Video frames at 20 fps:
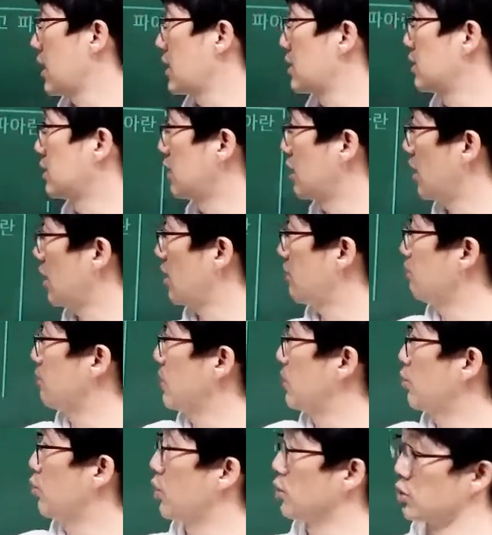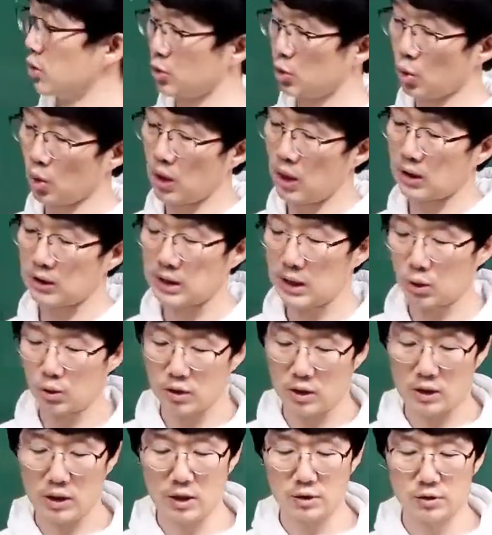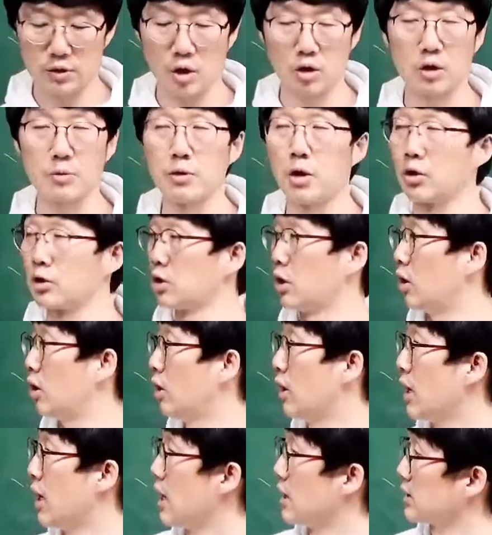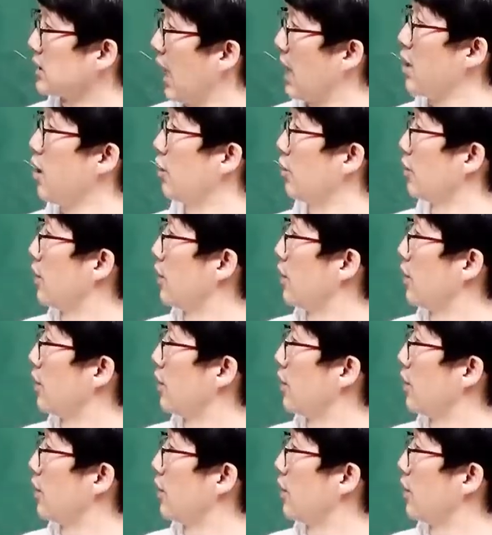있는데 미워져 돌아갔다고 얘기했어요. 그럼 여기서 자연,